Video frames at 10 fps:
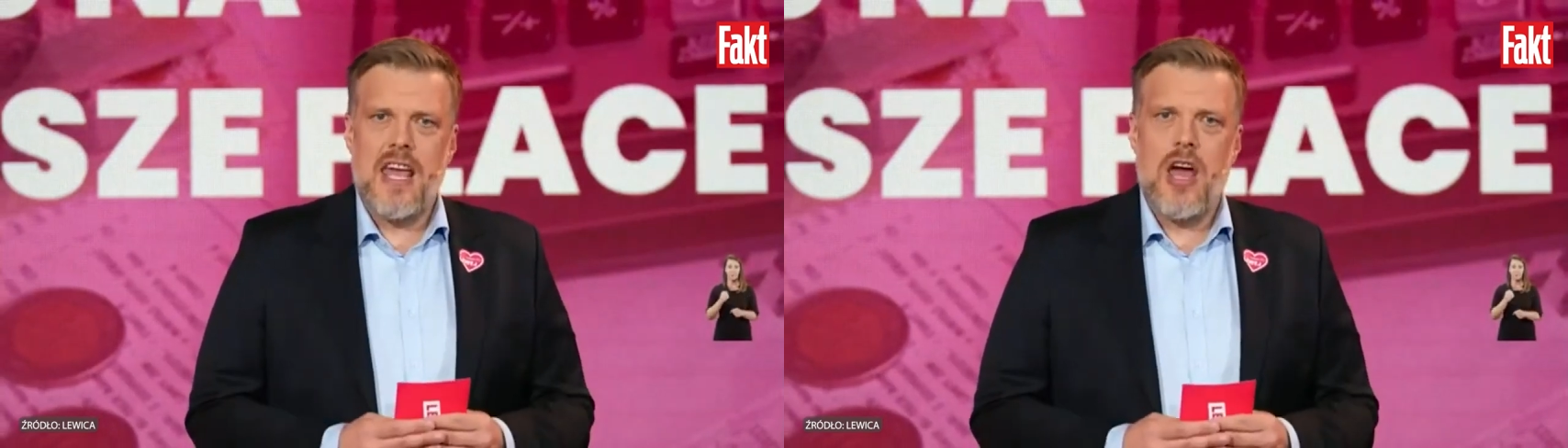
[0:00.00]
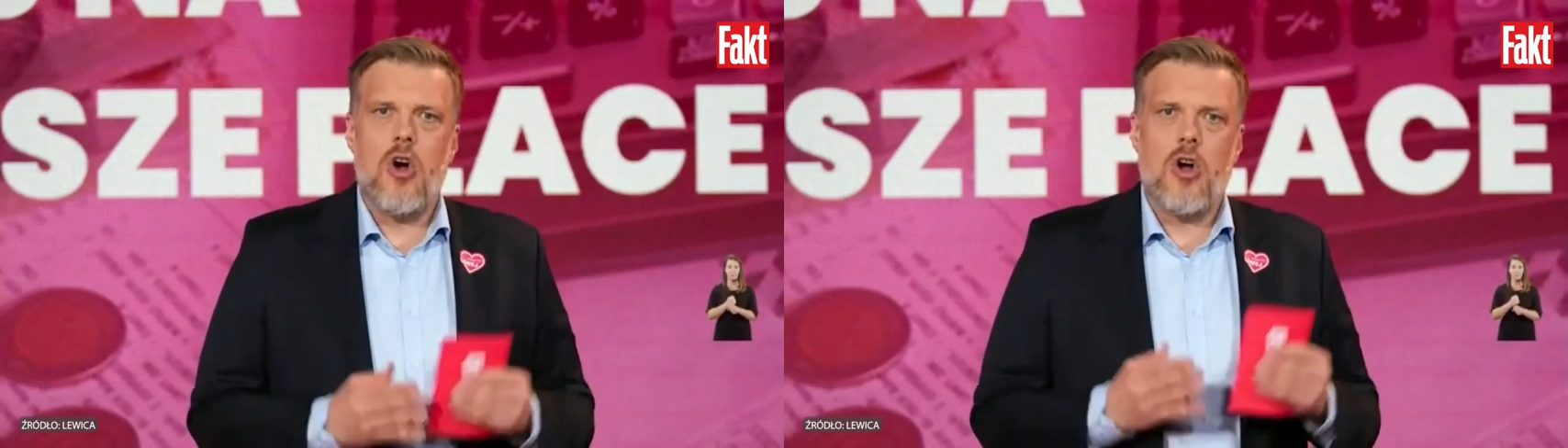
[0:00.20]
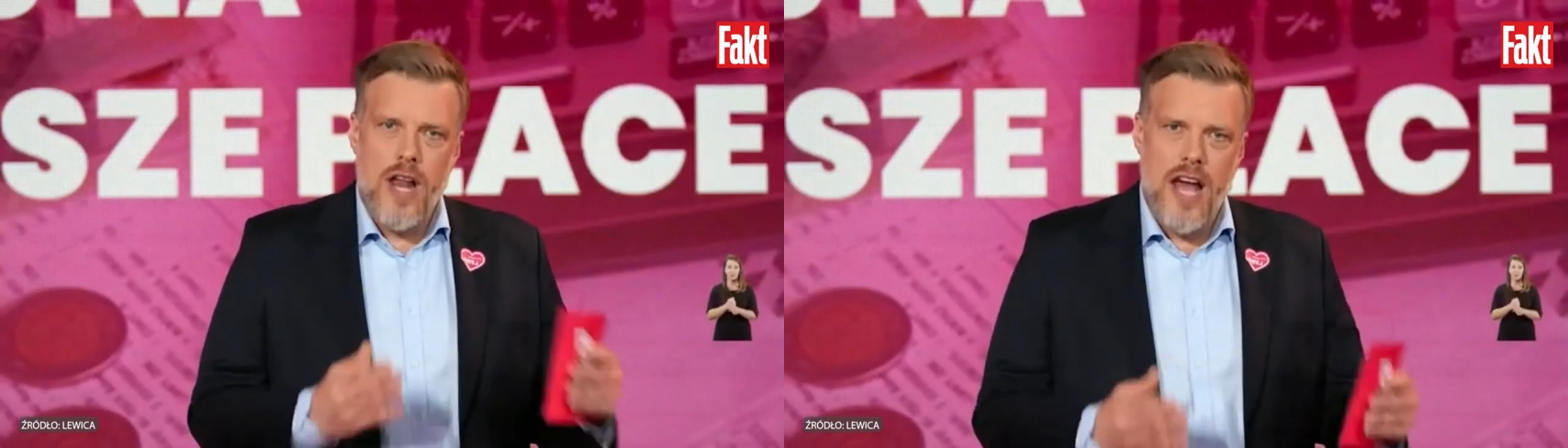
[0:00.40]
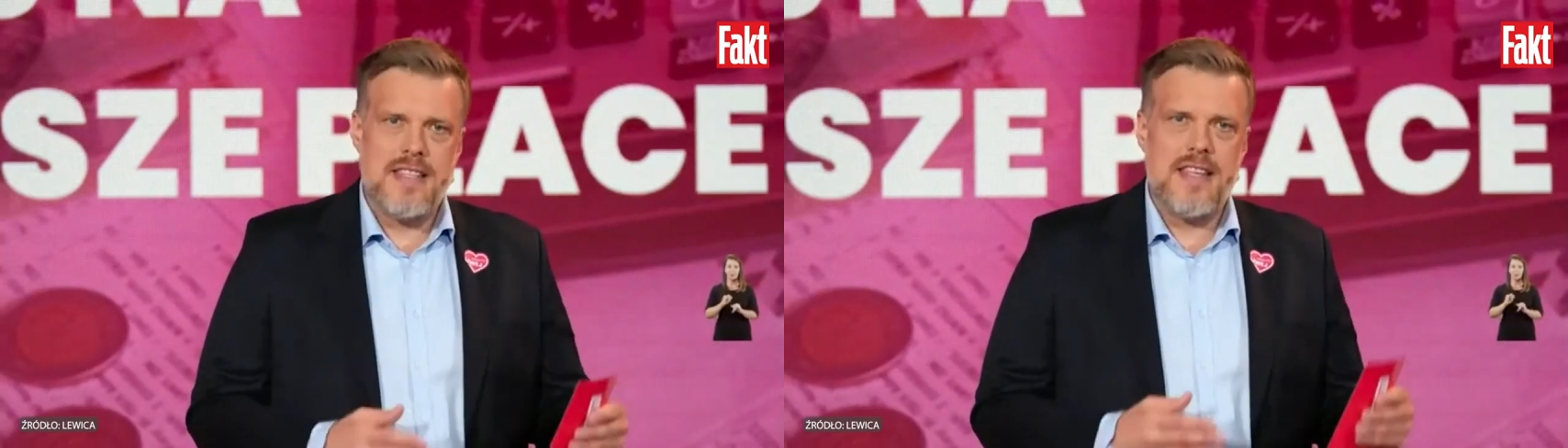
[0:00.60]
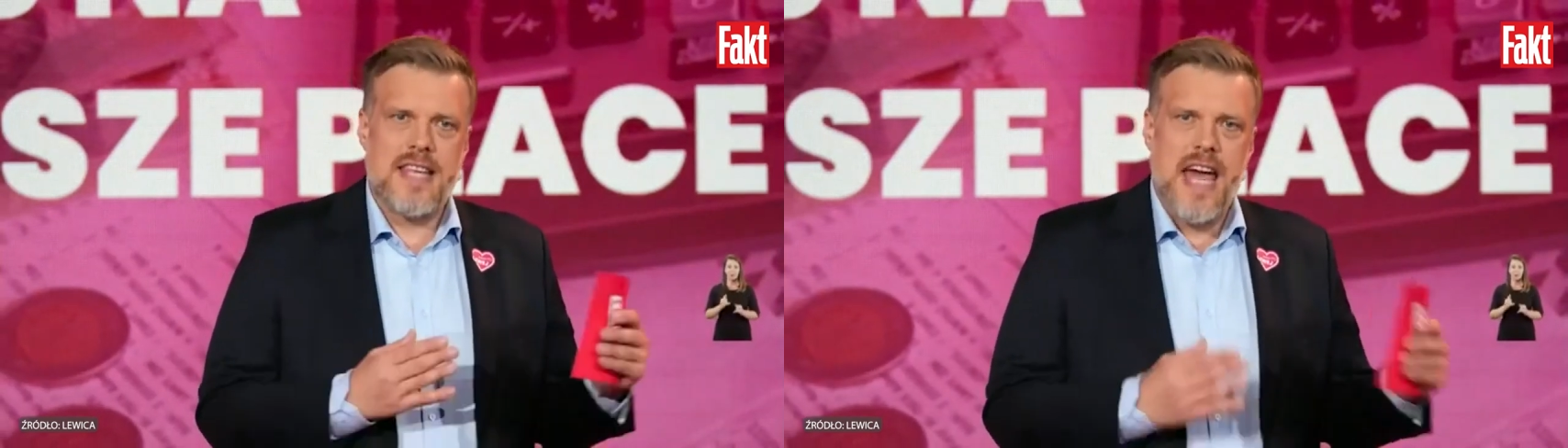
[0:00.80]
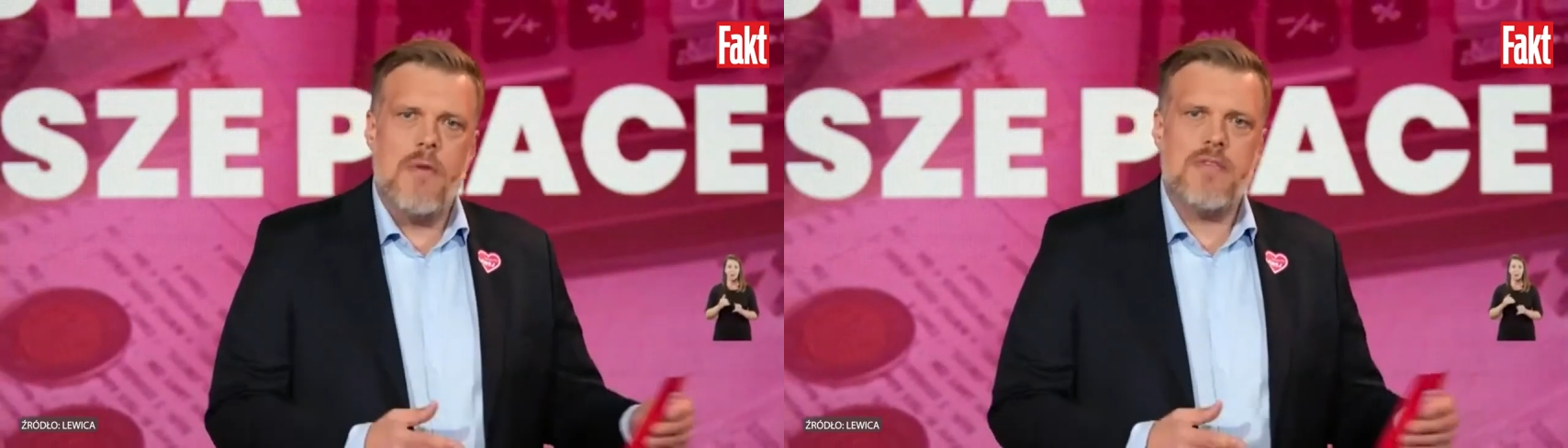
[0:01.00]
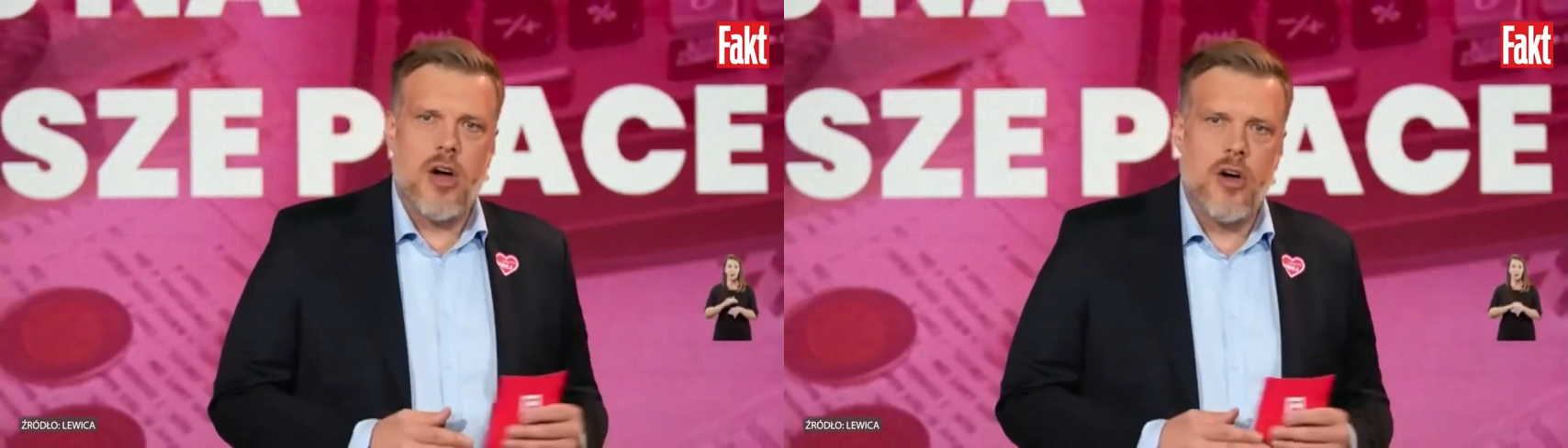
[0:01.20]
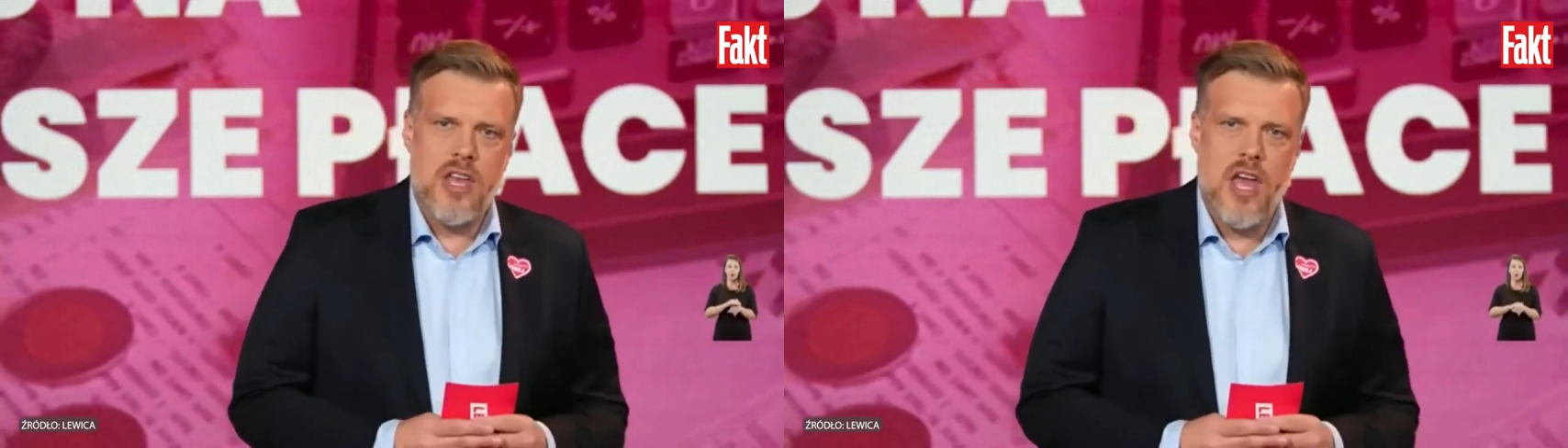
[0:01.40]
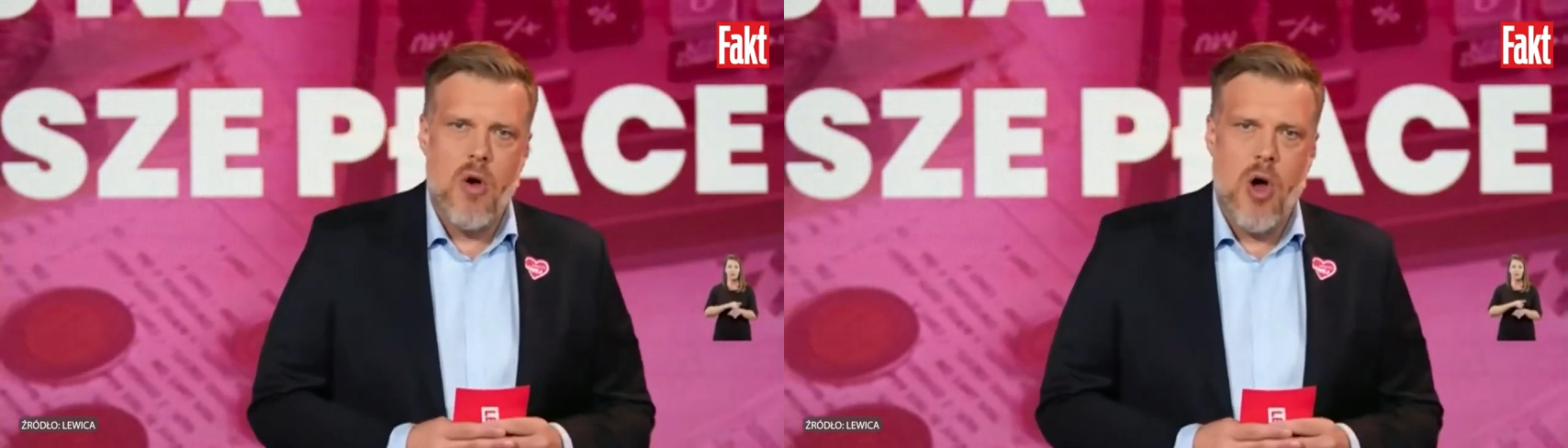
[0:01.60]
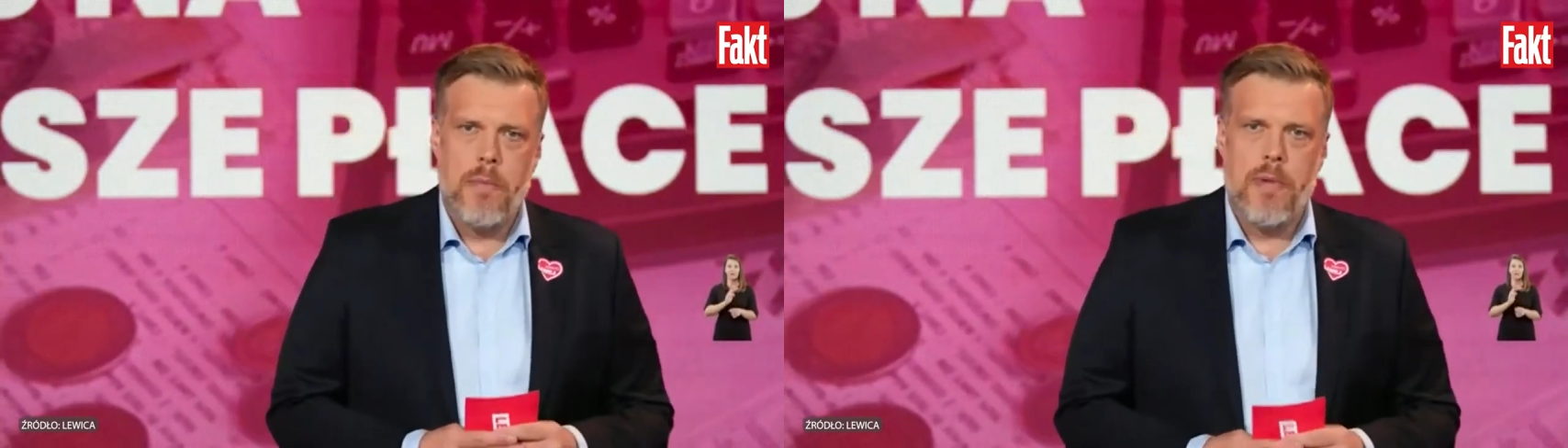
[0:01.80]
jak jego koledzy z krajów
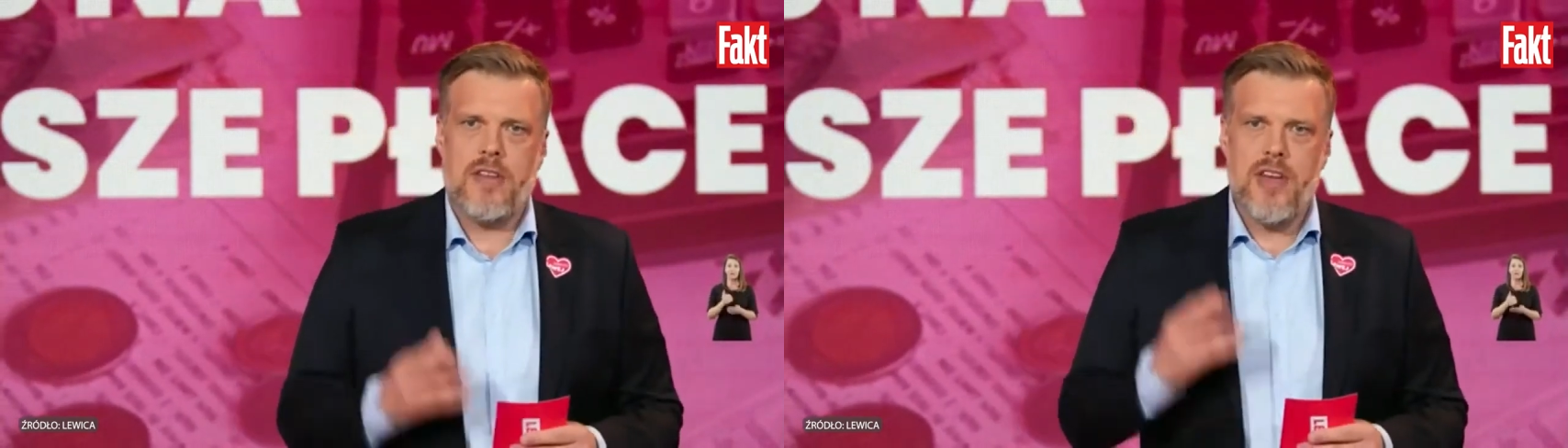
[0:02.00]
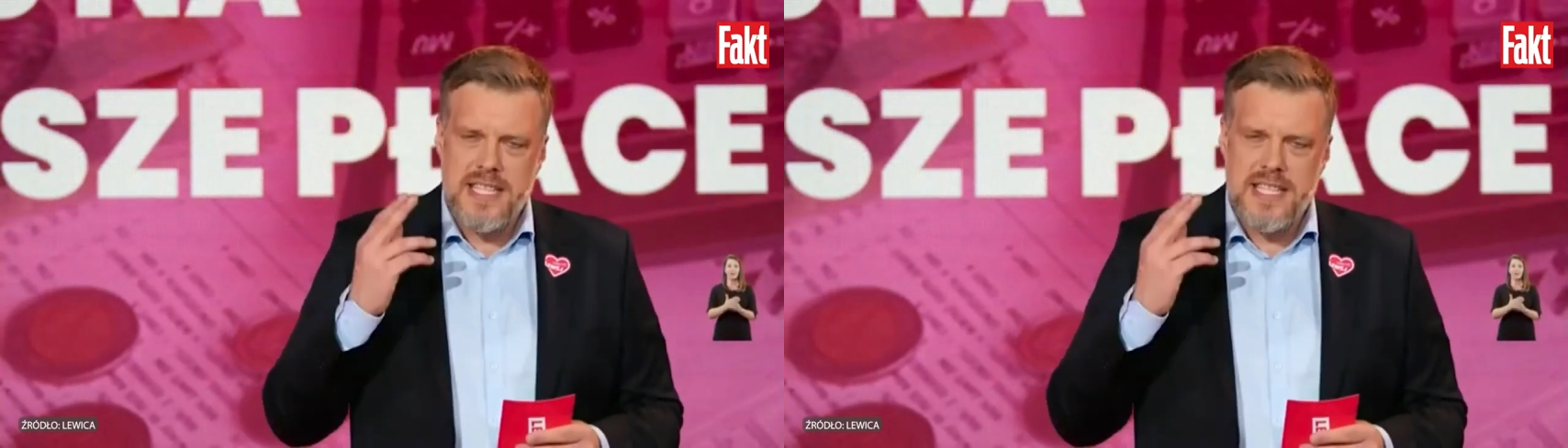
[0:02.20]
zachodniej Europy.